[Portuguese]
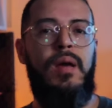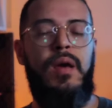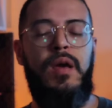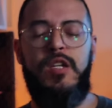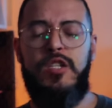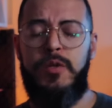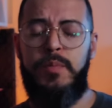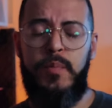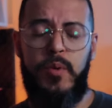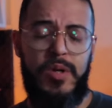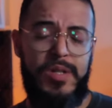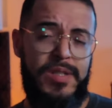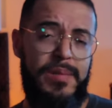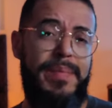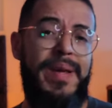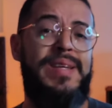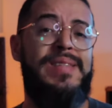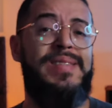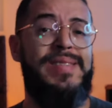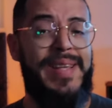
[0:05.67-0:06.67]
responde
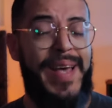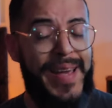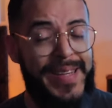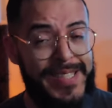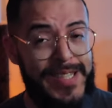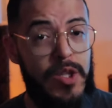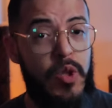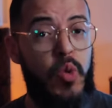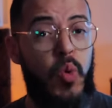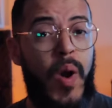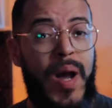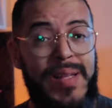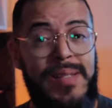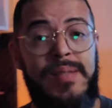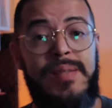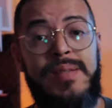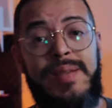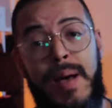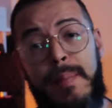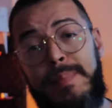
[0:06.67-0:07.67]
mensagem do
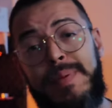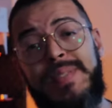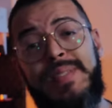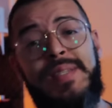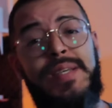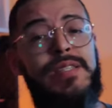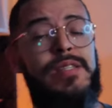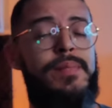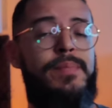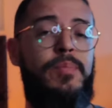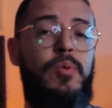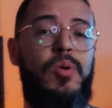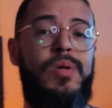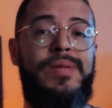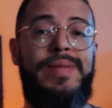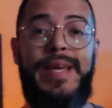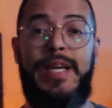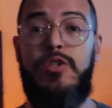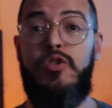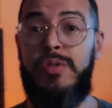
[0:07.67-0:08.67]
WhatsApp, seja por
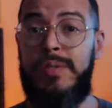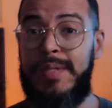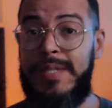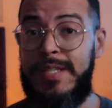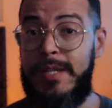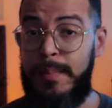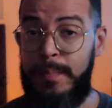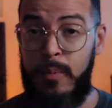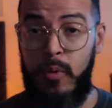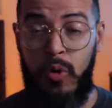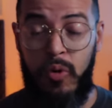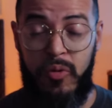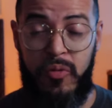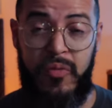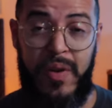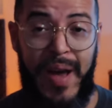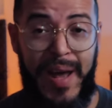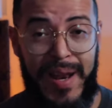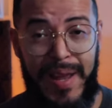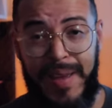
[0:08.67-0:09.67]
texto, seja por
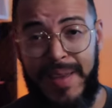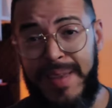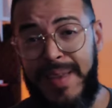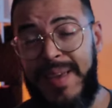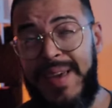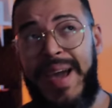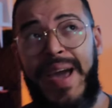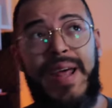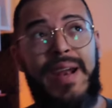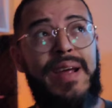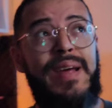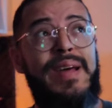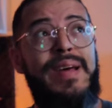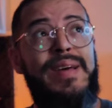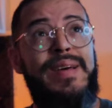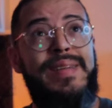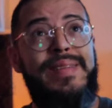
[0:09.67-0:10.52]
fala, e cara,